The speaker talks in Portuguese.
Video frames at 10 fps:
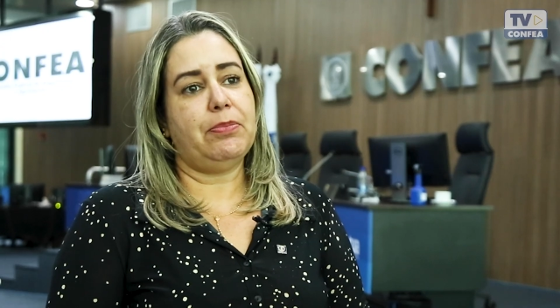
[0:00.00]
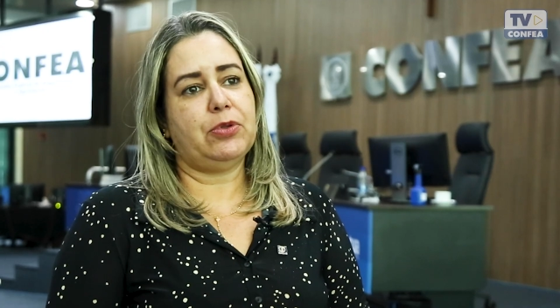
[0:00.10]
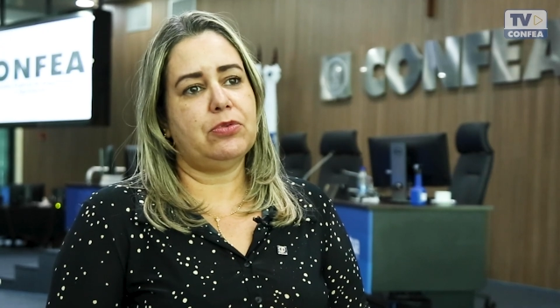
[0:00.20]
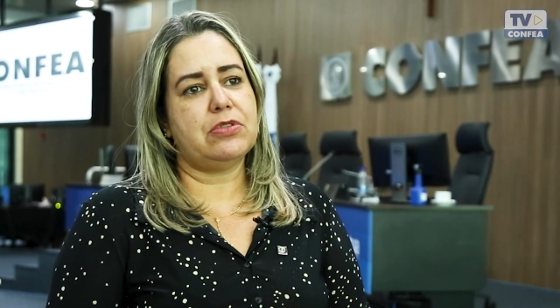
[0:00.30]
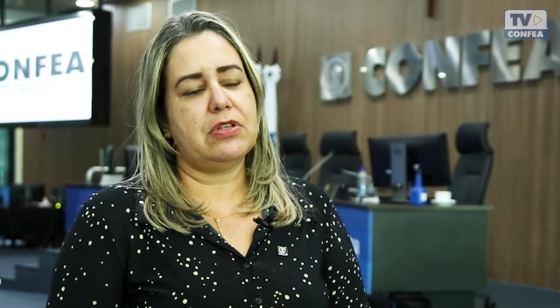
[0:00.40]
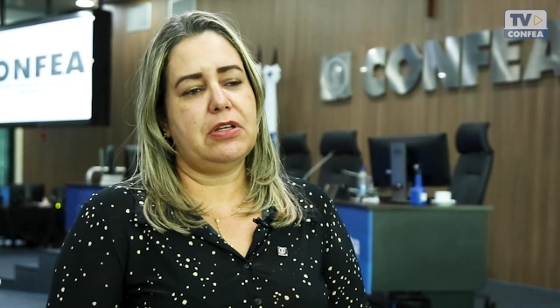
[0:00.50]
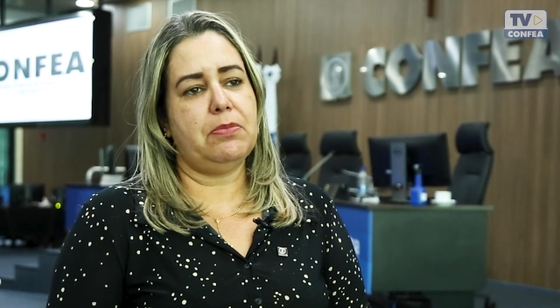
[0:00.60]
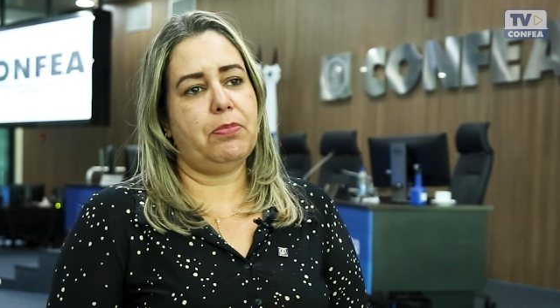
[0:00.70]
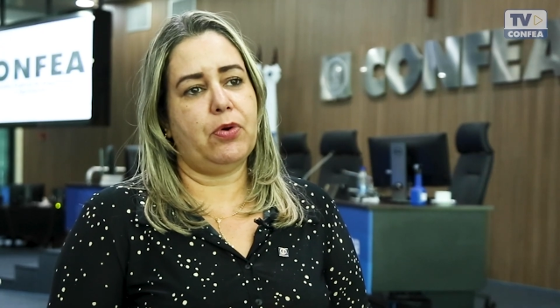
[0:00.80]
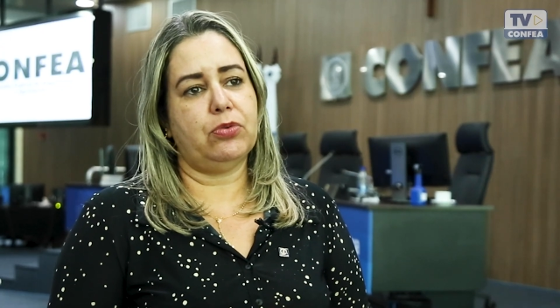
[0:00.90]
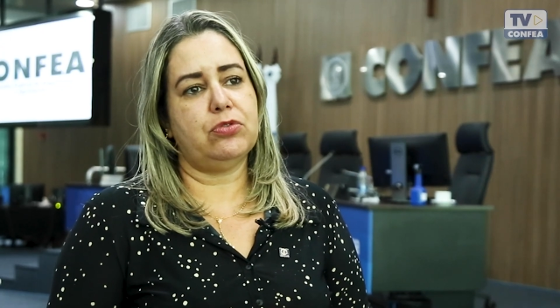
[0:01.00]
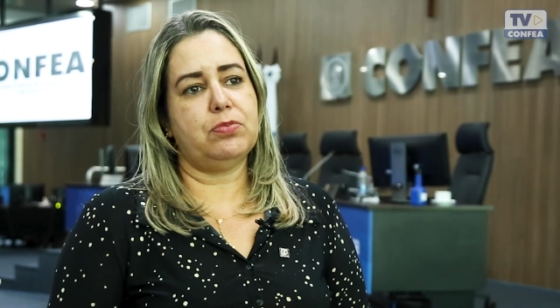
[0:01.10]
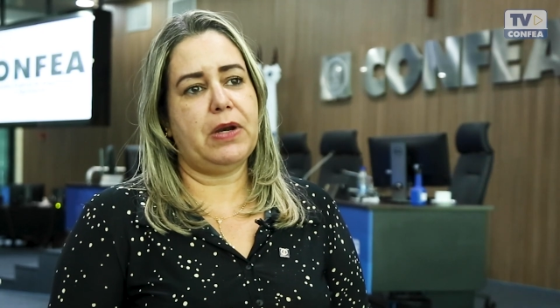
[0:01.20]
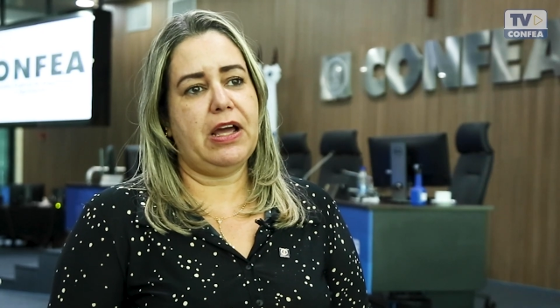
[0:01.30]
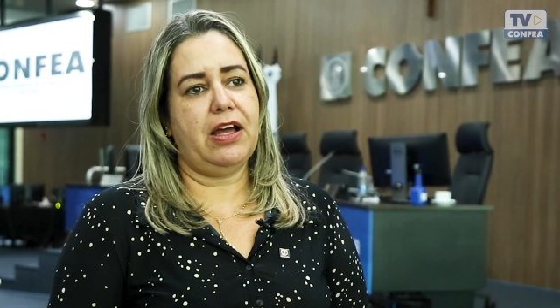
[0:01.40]
aptos e prontos
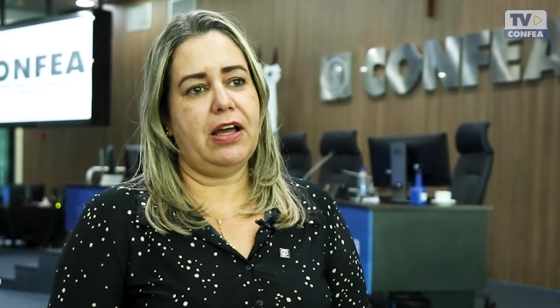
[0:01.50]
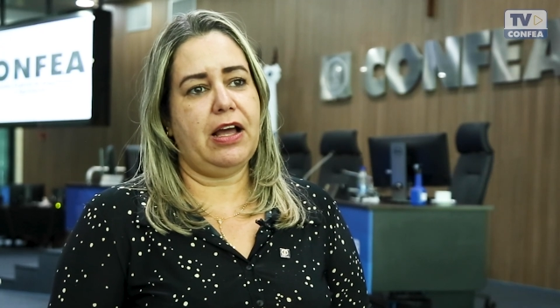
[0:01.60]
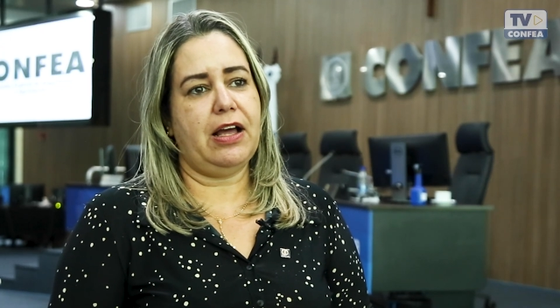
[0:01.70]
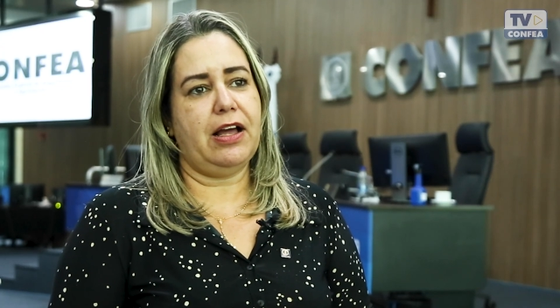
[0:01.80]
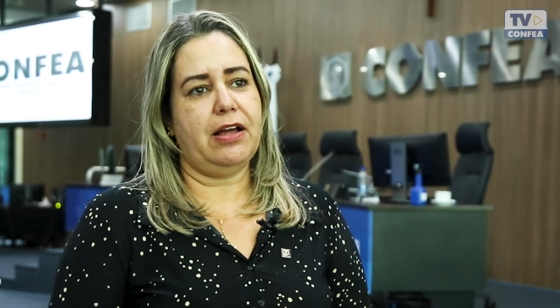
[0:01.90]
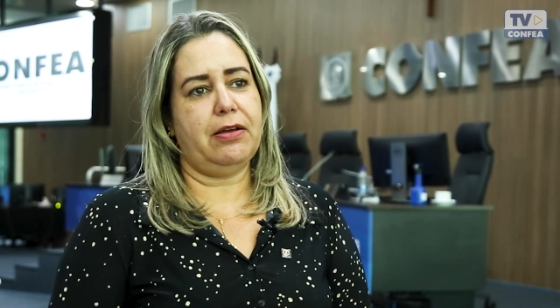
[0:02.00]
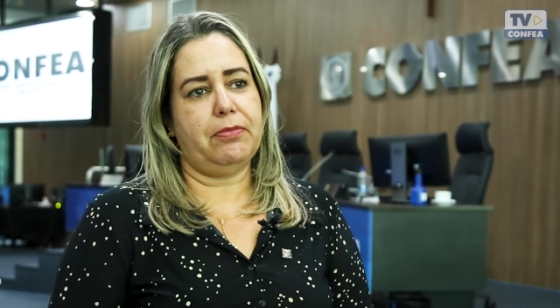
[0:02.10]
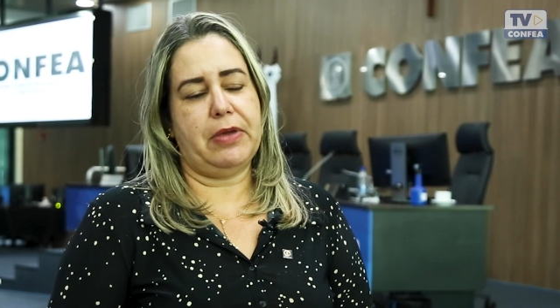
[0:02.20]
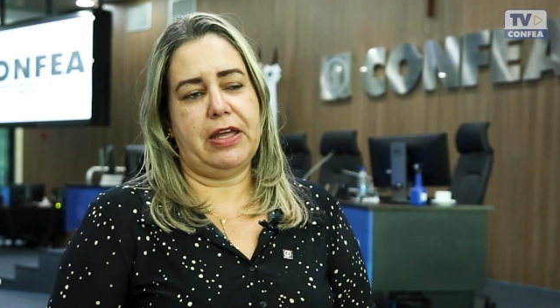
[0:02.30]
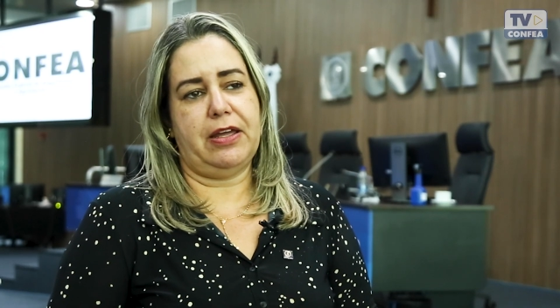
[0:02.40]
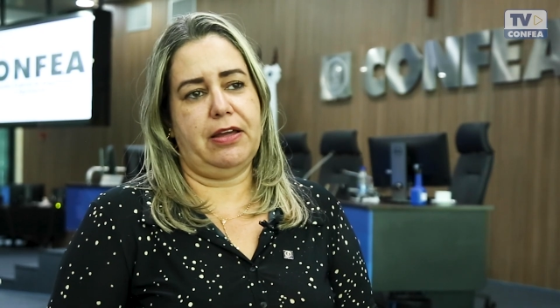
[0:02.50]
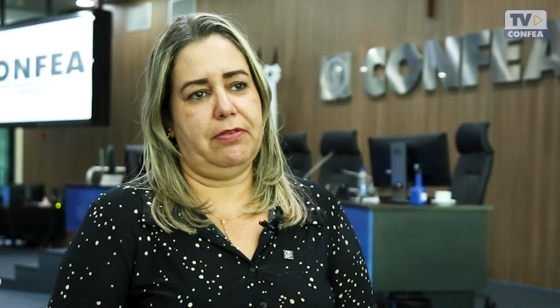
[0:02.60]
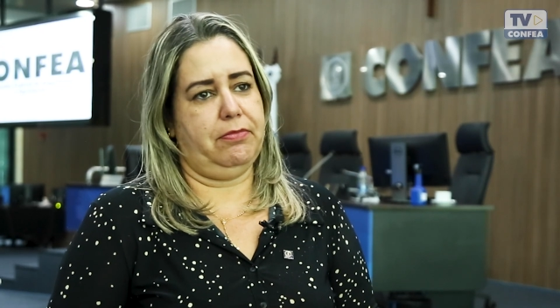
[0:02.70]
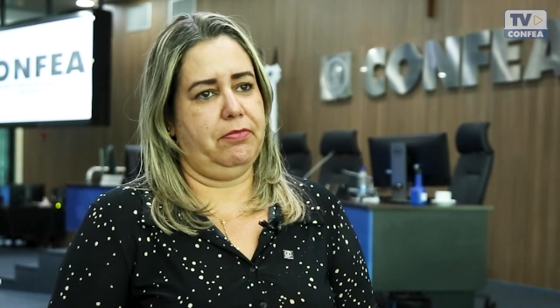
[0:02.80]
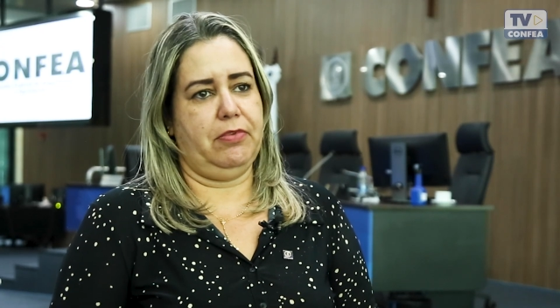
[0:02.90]
para é,
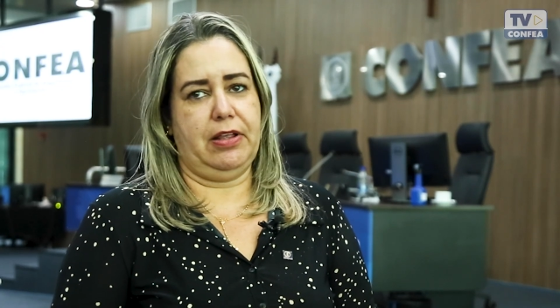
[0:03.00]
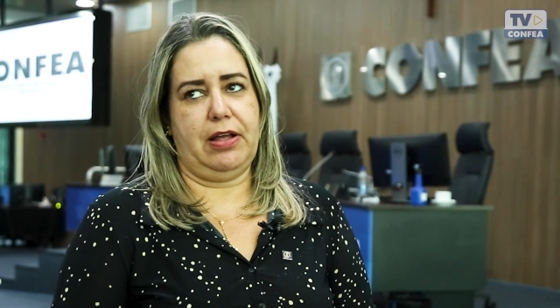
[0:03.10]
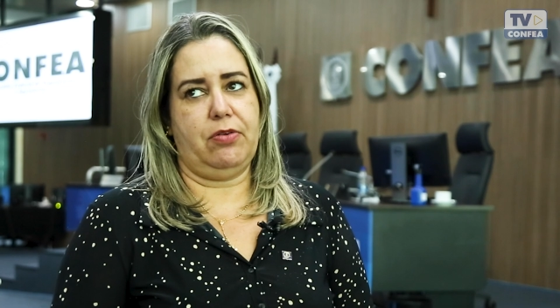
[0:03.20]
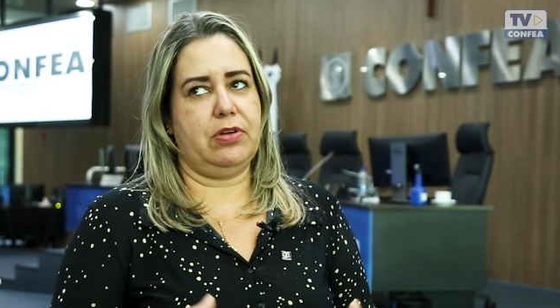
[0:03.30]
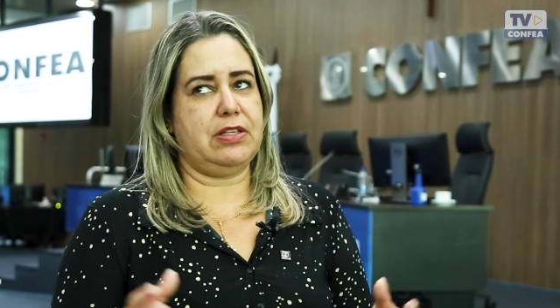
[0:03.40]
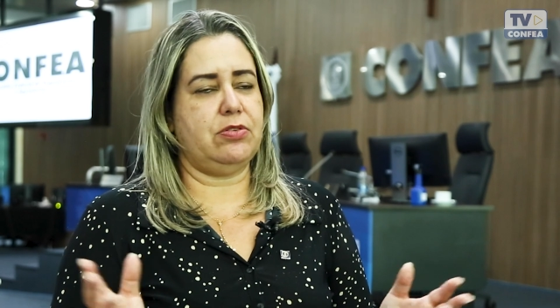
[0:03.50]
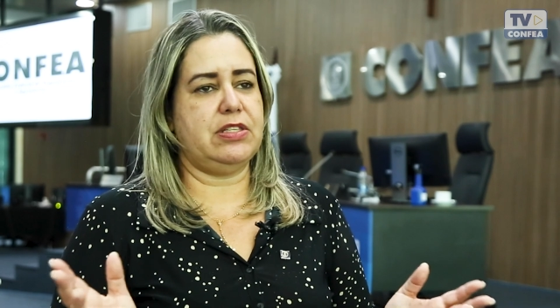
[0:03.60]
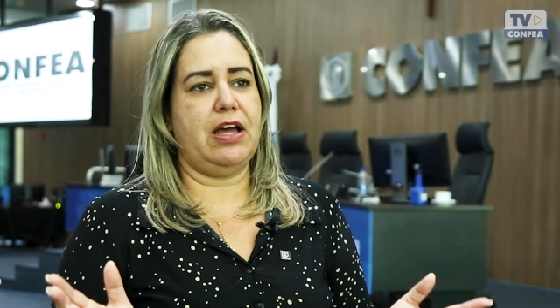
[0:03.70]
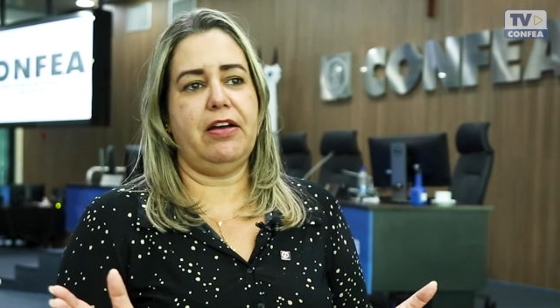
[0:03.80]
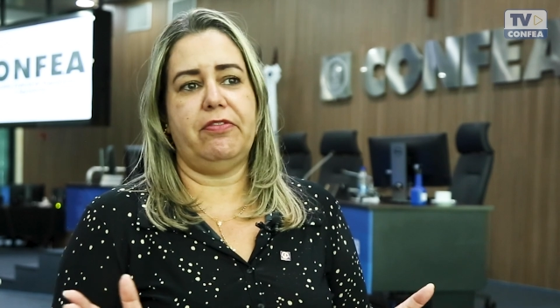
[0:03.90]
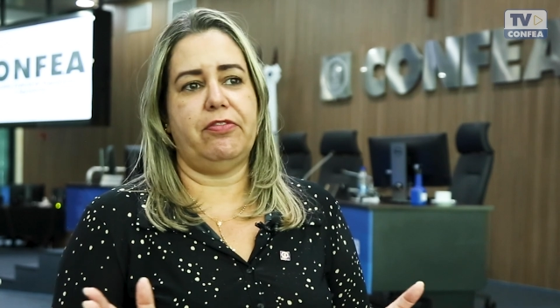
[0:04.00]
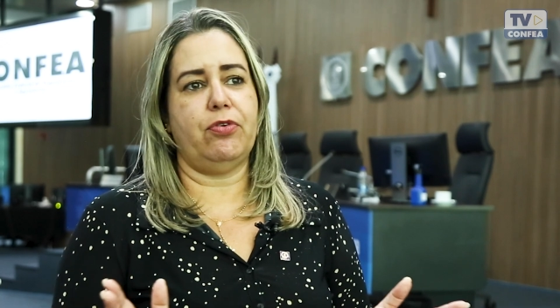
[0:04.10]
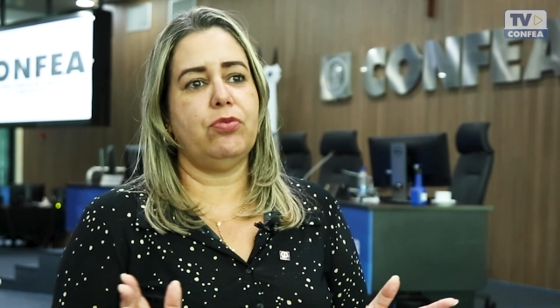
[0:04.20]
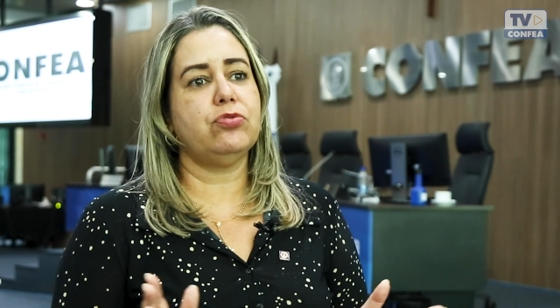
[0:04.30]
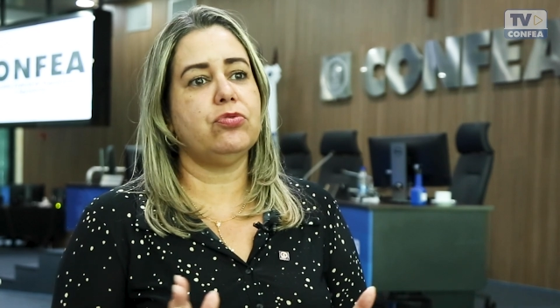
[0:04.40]
alçar
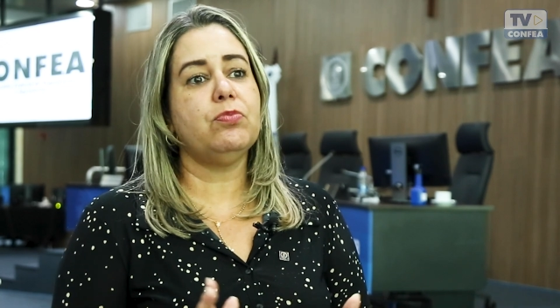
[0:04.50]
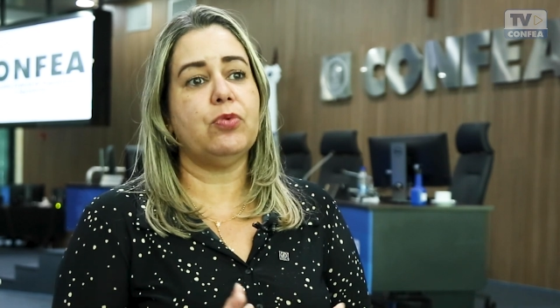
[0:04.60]
voos no